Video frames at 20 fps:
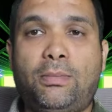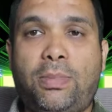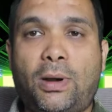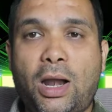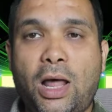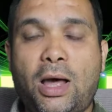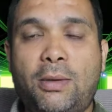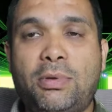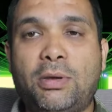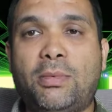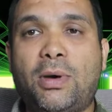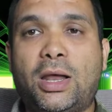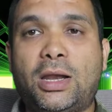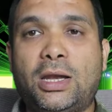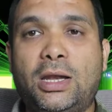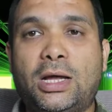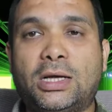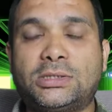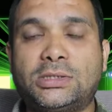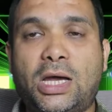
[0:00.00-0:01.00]
बड़ा
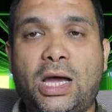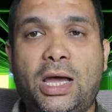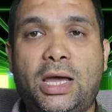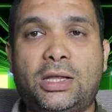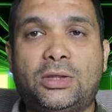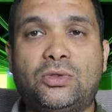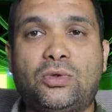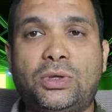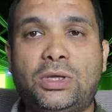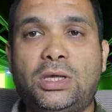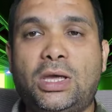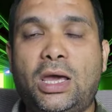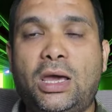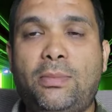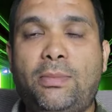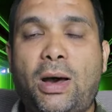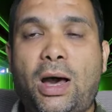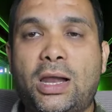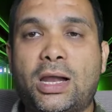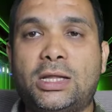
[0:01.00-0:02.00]
बीमारी लग जाए तो ये
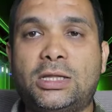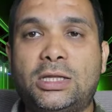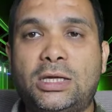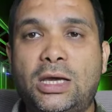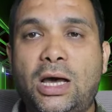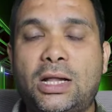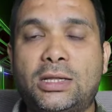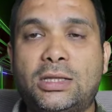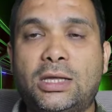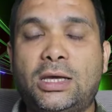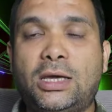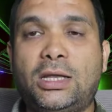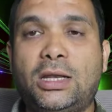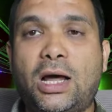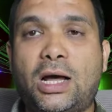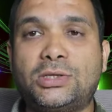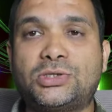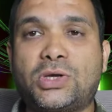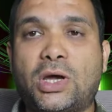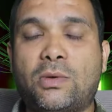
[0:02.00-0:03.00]
भारत ही आते हैं
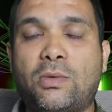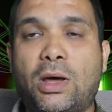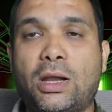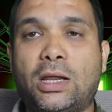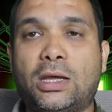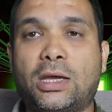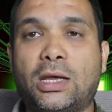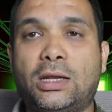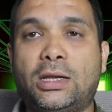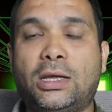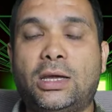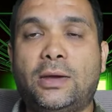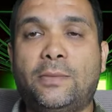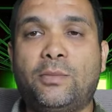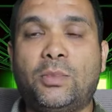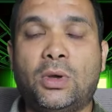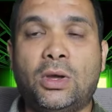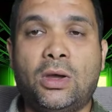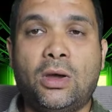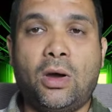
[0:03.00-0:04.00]
इलाज करवाने के लिए